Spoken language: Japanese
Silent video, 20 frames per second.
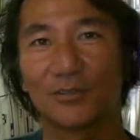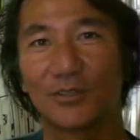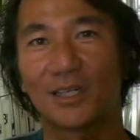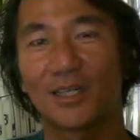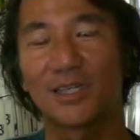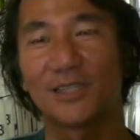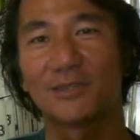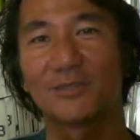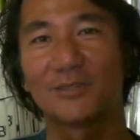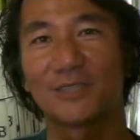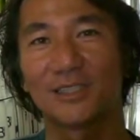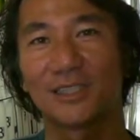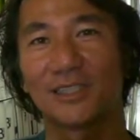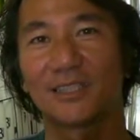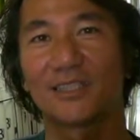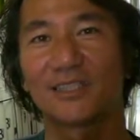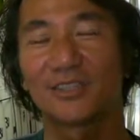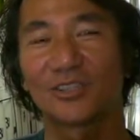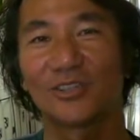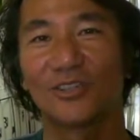
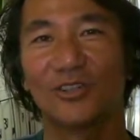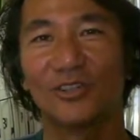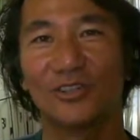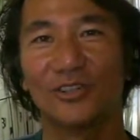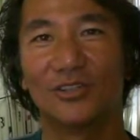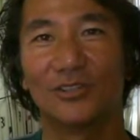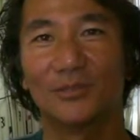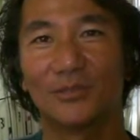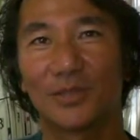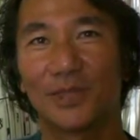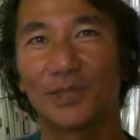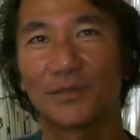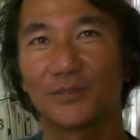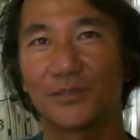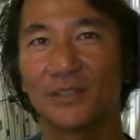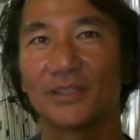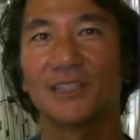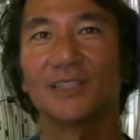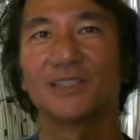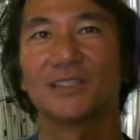56の5
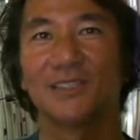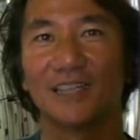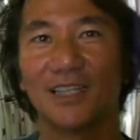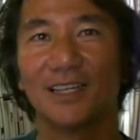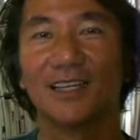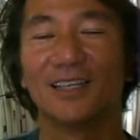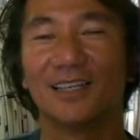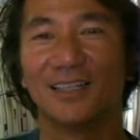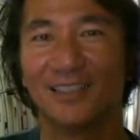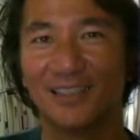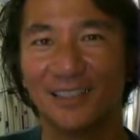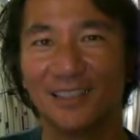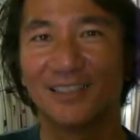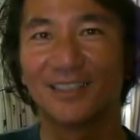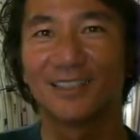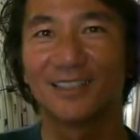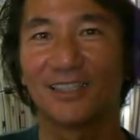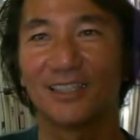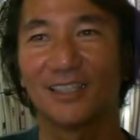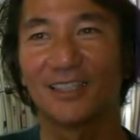フィンですね
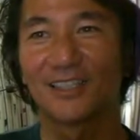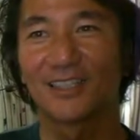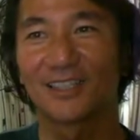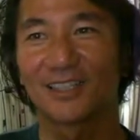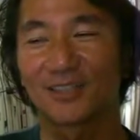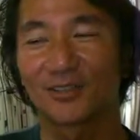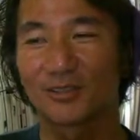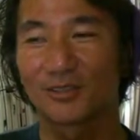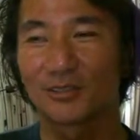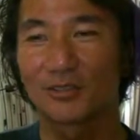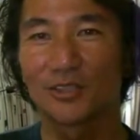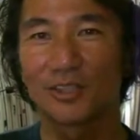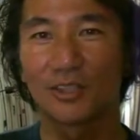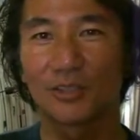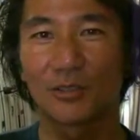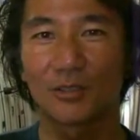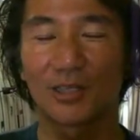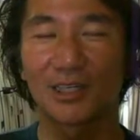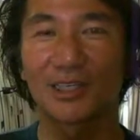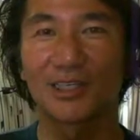で
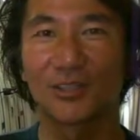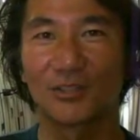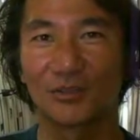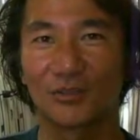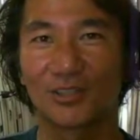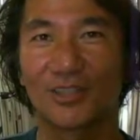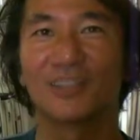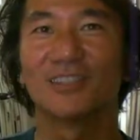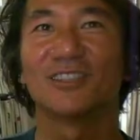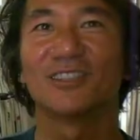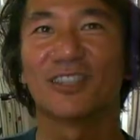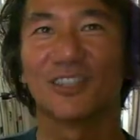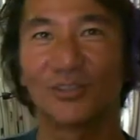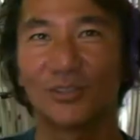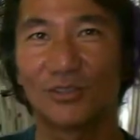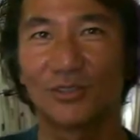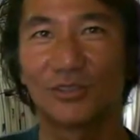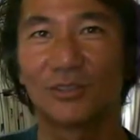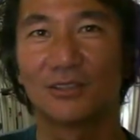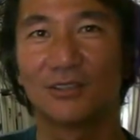スリトライで乗ったんですけ
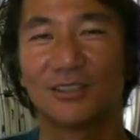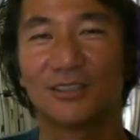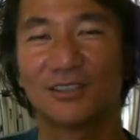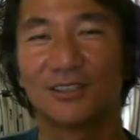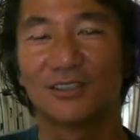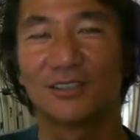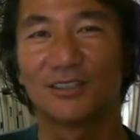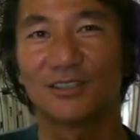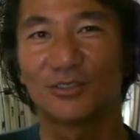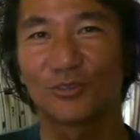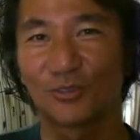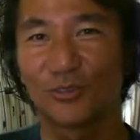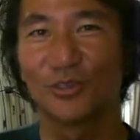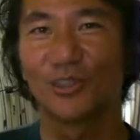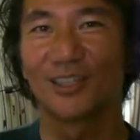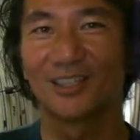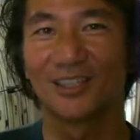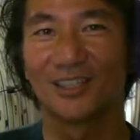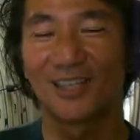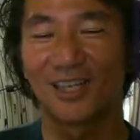どすごい
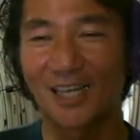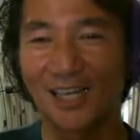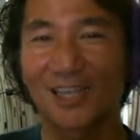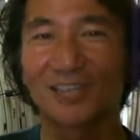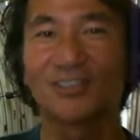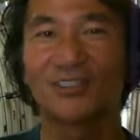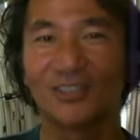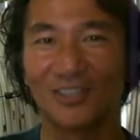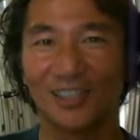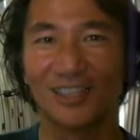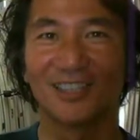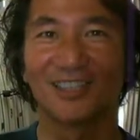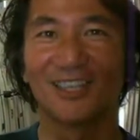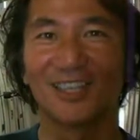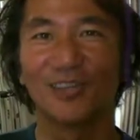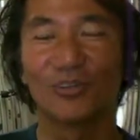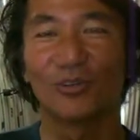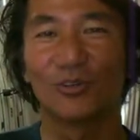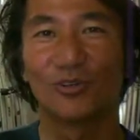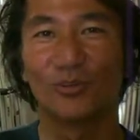速くて
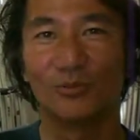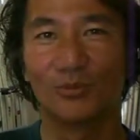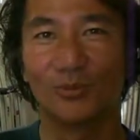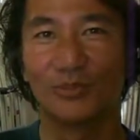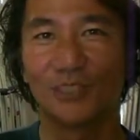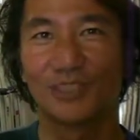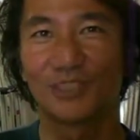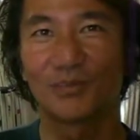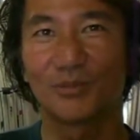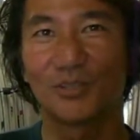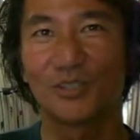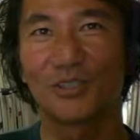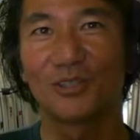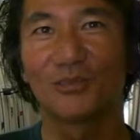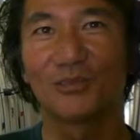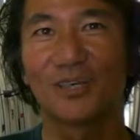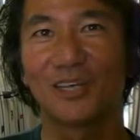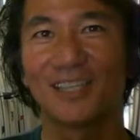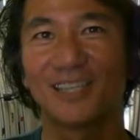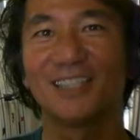テイクオフもスピード
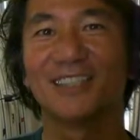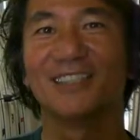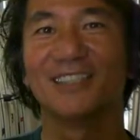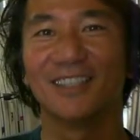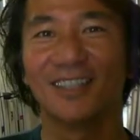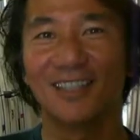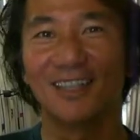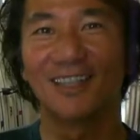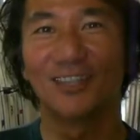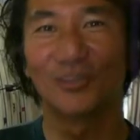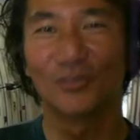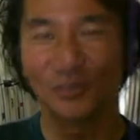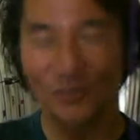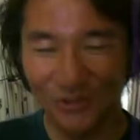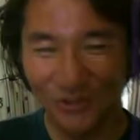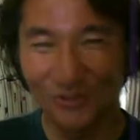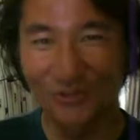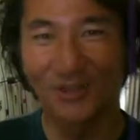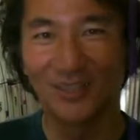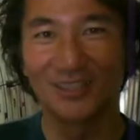も速いのでおす
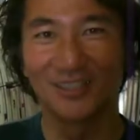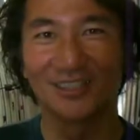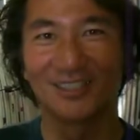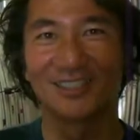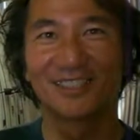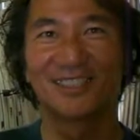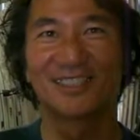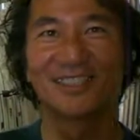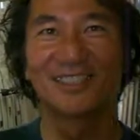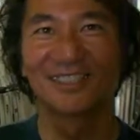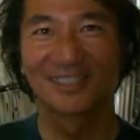すめです